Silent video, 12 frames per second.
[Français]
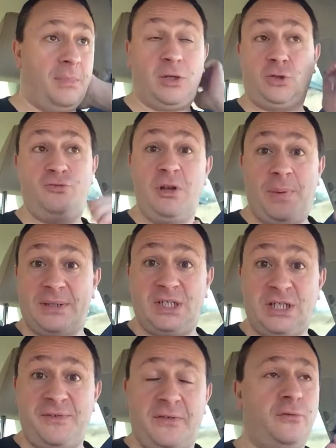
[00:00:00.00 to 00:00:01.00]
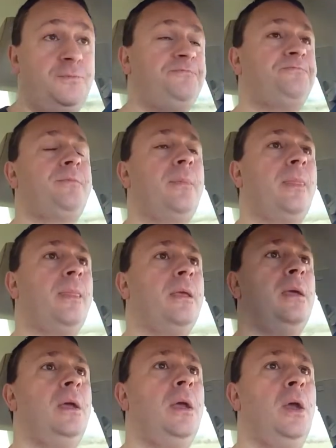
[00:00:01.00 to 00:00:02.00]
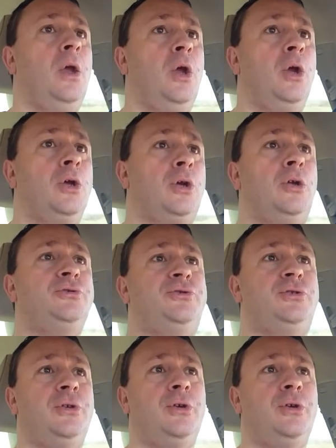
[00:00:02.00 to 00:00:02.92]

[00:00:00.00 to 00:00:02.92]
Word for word: bah, je voulais partager avec vous. Quand